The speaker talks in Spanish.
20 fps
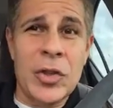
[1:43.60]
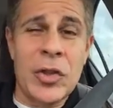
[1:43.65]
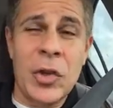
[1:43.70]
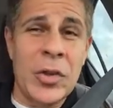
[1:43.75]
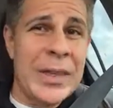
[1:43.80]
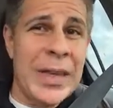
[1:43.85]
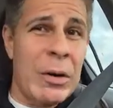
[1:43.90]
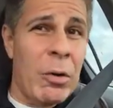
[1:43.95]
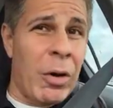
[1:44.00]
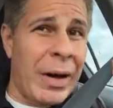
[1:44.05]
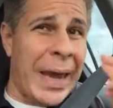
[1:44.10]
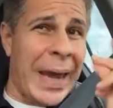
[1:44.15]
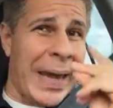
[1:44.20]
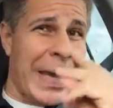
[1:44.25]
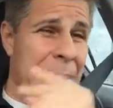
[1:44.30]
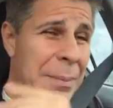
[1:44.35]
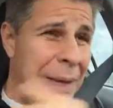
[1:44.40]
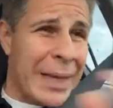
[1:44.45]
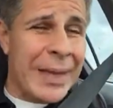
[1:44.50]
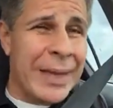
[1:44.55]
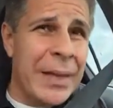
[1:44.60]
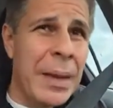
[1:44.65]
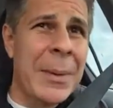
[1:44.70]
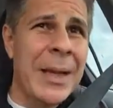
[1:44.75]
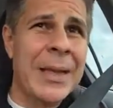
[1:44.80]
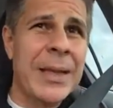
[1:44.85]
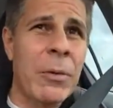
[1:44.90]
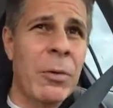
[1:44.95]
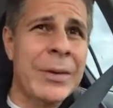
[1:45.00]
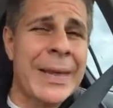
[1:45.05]
Yo tengo que
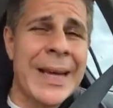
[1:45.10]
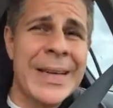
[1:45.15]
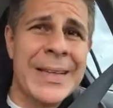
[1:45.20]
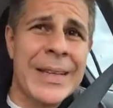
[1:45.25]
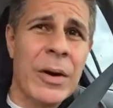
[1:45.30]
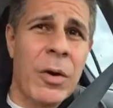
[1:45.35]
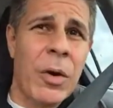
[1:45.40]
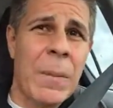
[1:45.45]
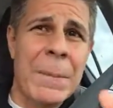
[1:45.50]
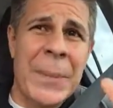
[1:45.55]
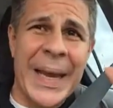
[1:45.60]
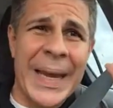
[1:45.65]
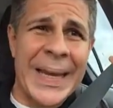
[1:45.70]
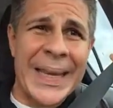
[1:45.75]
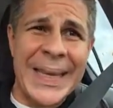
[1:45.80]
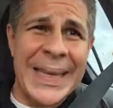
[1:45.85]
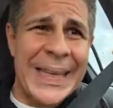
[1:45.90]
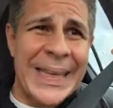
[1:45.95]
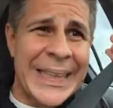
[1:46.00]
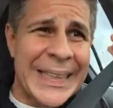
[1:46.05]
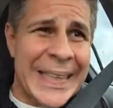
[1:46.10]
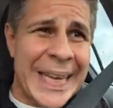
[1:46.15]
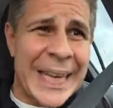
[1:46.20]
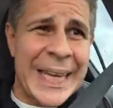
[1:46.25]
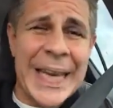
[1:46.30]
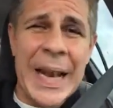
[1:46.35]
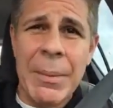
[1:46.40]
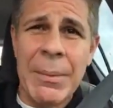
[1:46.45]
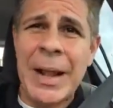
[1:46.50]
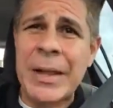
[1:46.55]
inmediatamente botar ese golpe y
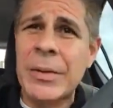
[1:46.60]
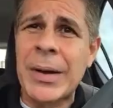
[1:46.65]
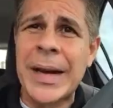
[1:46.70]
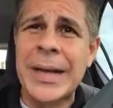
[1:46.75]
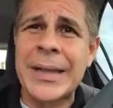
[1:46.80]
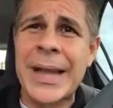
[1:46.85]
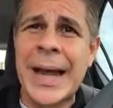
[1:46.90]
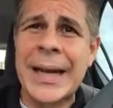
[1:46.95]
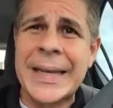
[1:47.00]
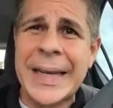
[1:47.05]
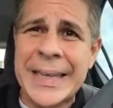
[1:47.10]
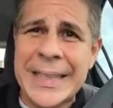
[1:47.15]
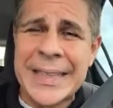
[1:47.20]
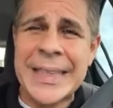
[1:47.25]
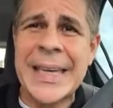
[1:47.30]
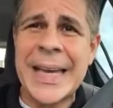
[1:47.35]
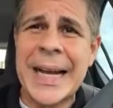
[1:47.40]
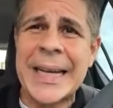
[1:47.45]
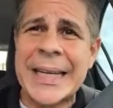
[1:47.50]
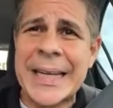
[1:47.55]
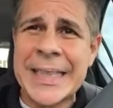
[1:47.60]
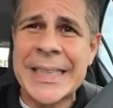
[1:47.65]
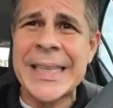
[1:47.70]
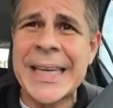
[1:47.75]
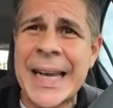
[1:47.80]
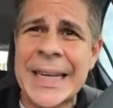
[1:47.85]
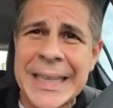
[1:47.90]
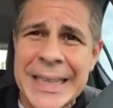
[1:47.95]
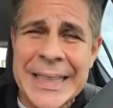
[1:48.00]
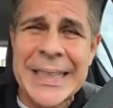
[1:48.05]
seguir hablando al, que siga, al que
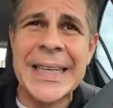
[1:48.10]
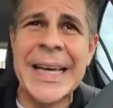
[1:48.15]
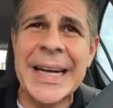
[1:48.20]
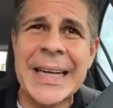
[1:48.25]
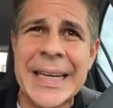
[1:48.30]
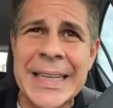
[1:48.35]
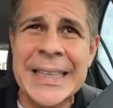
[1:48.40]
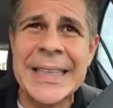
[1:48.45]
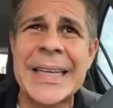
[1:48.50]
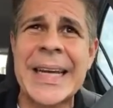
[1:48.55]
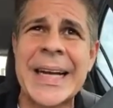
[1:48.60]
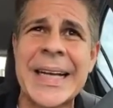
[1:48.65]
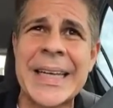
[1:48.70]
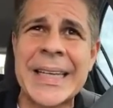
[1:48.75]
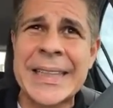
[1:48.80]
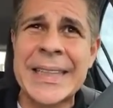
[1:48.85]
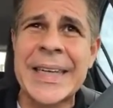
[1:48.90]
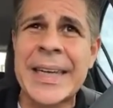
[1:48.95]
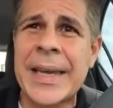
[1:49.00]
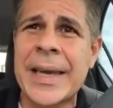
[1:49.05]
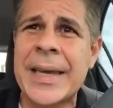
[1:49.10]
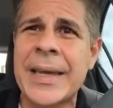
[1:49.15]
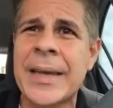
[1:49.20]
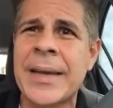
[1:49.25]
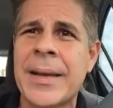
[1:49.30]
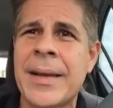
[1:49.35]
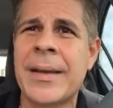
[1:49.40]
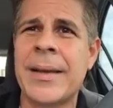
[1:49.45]
siga, al que siga, al que siga, al que sigue.